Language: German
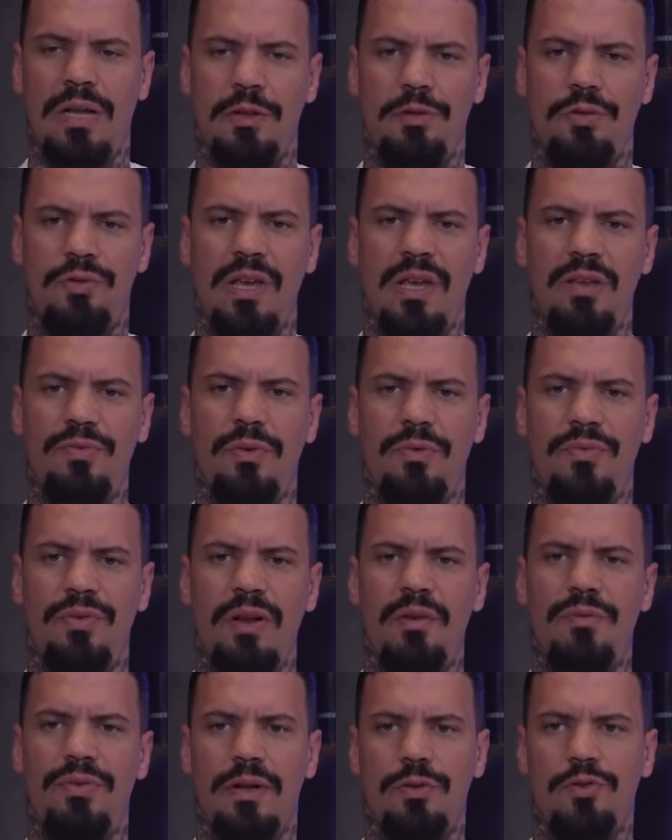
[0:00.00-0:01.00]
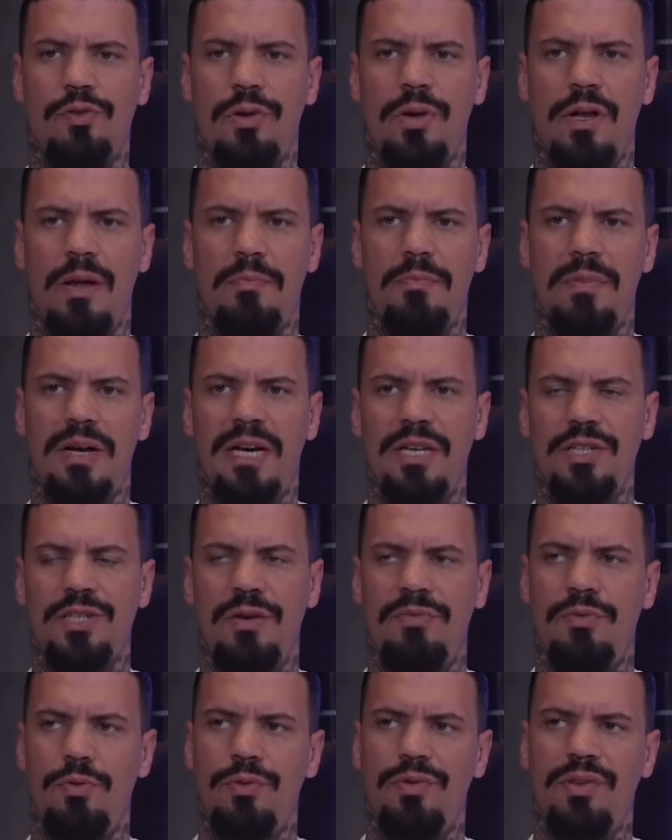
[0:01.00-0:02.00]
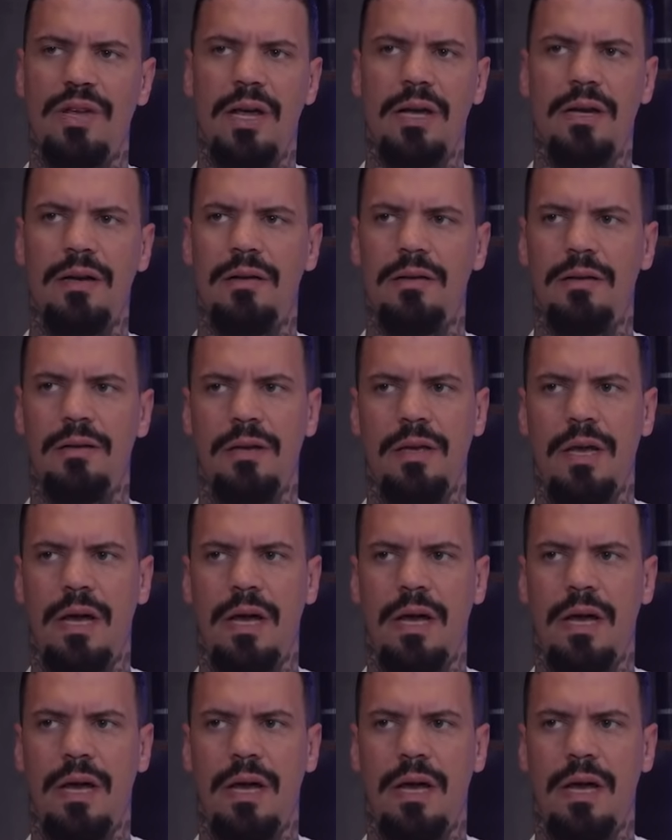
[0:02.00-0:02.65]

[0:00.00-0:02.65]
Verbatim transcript: Also es hängt von vielen Faktoren ab. Man kann nicht einfach nur sagen,